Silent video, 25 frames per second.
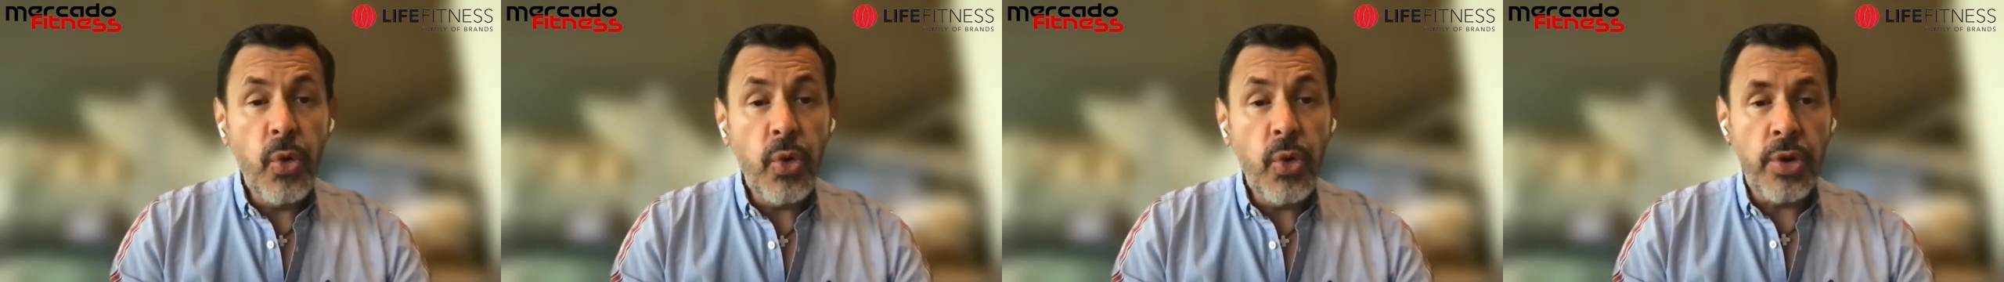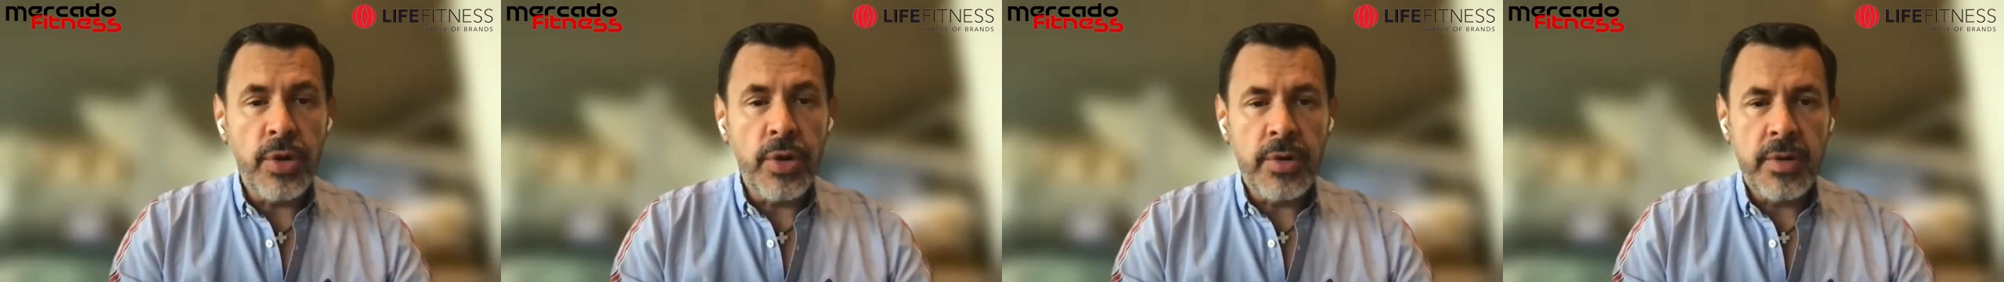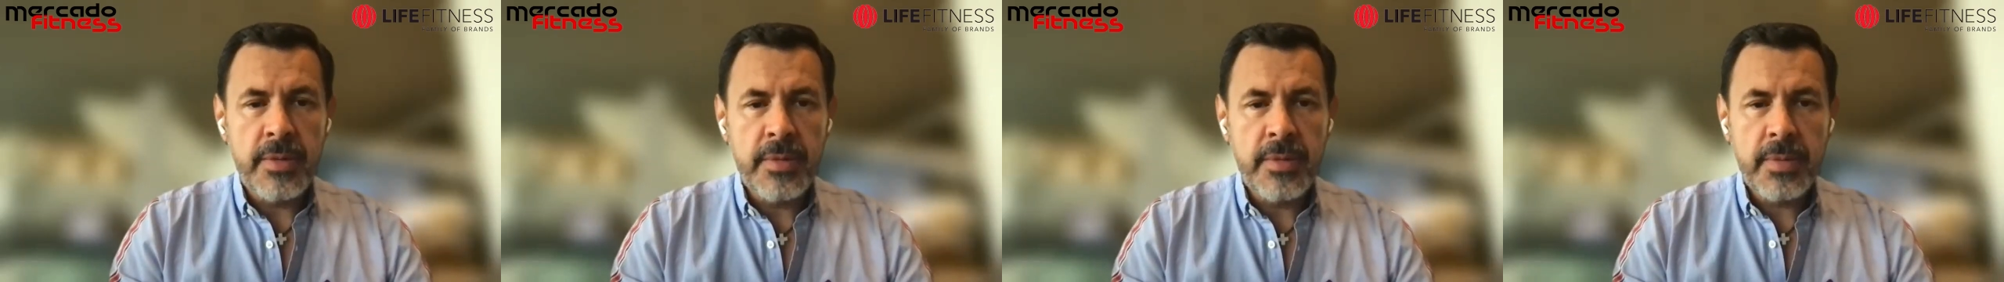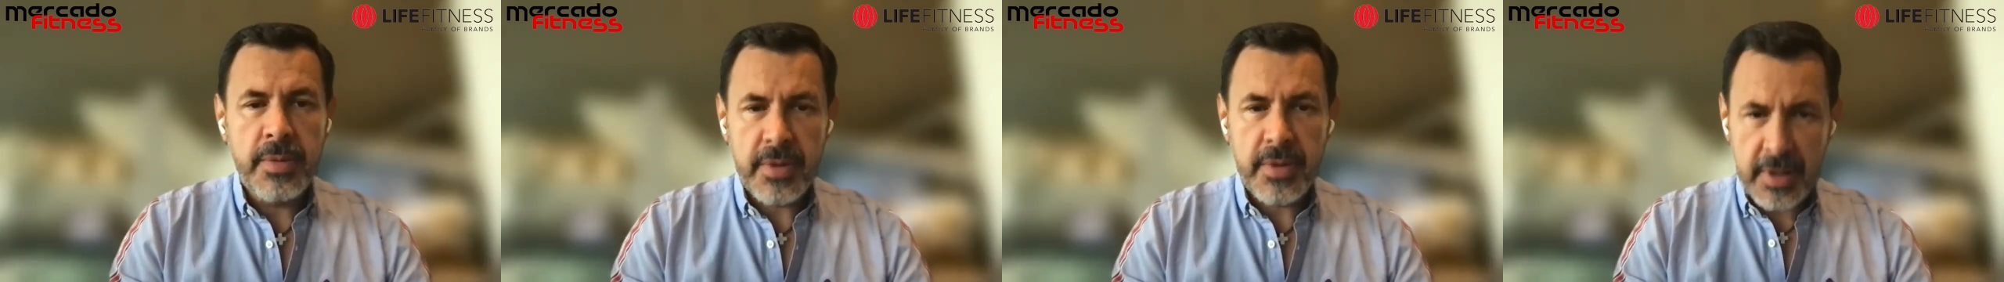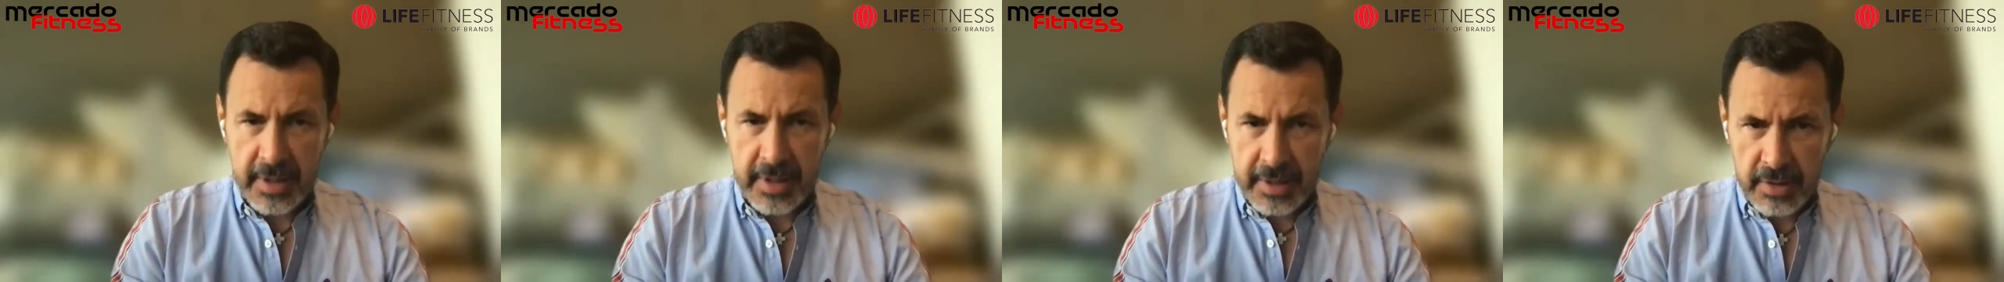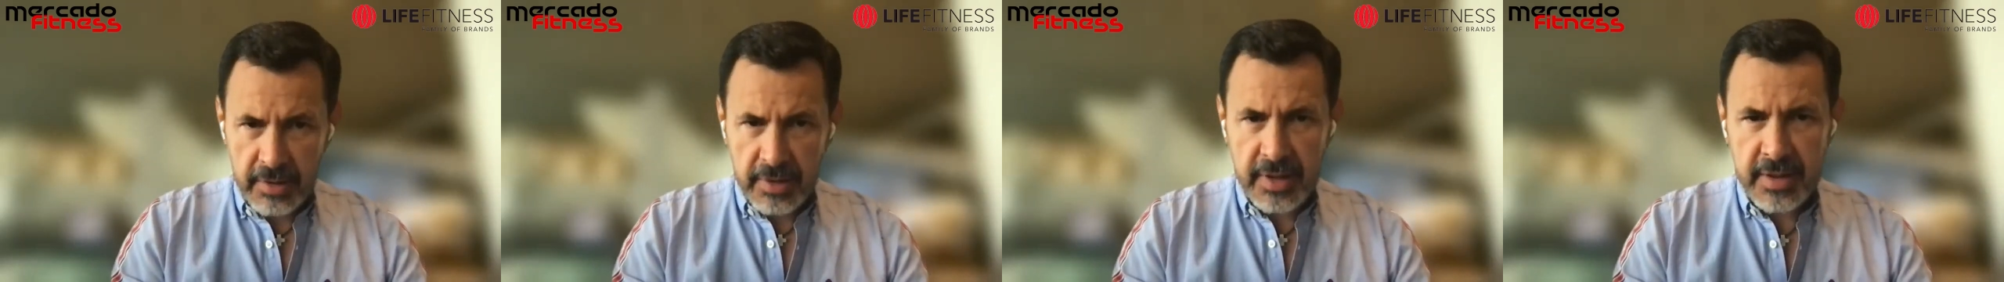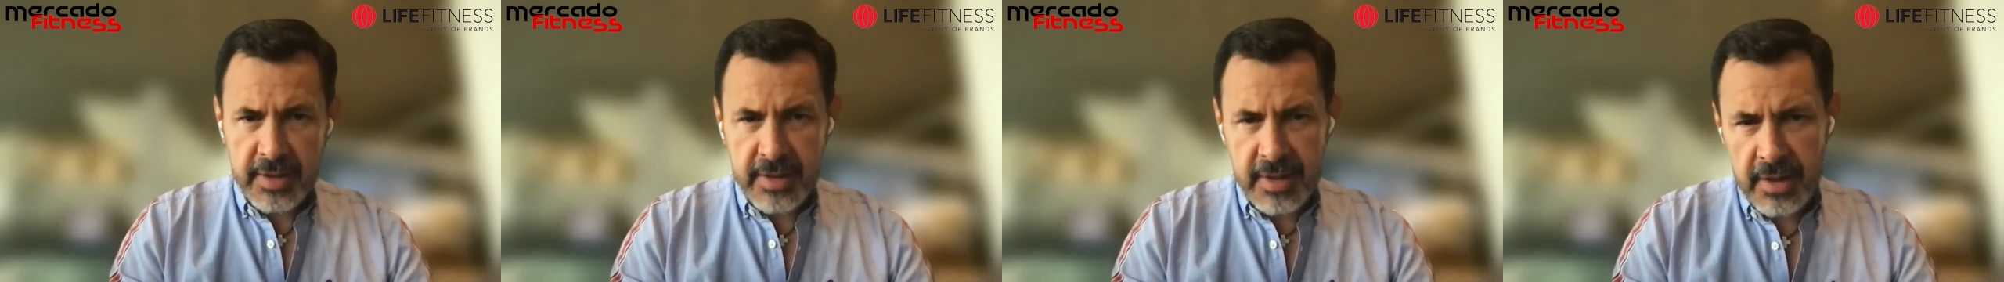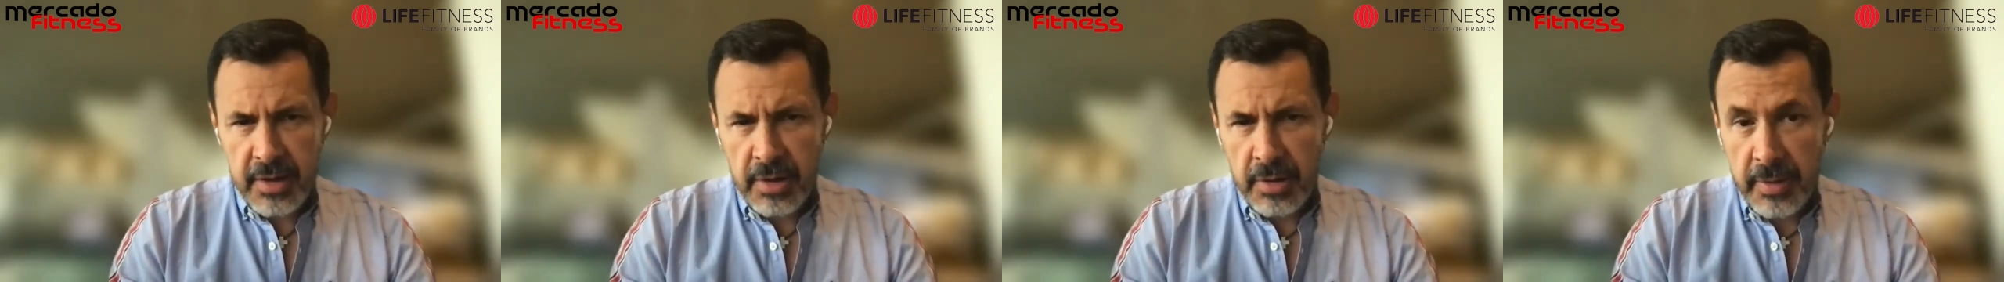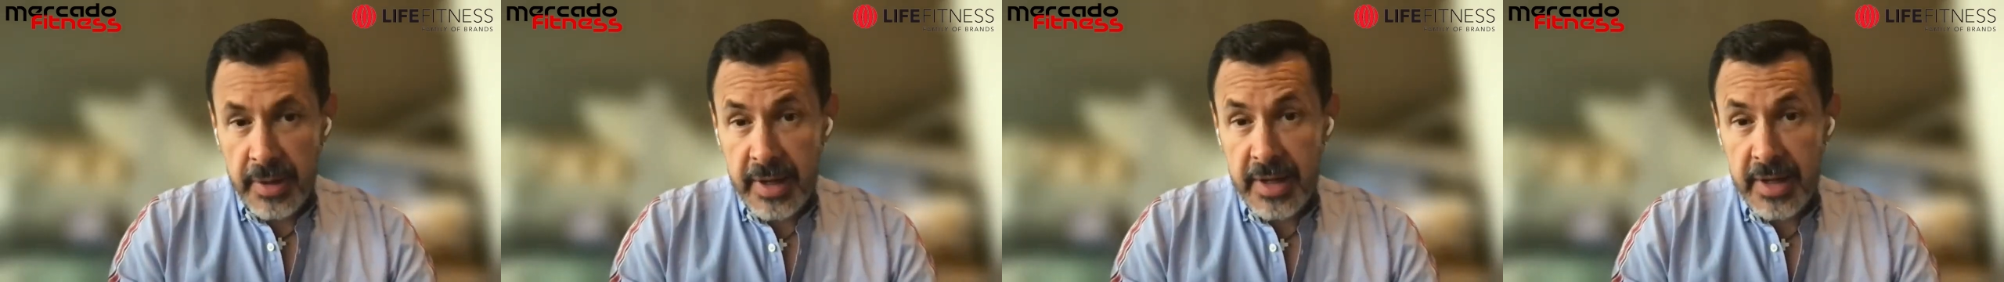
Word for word: uno, porque creo que tengo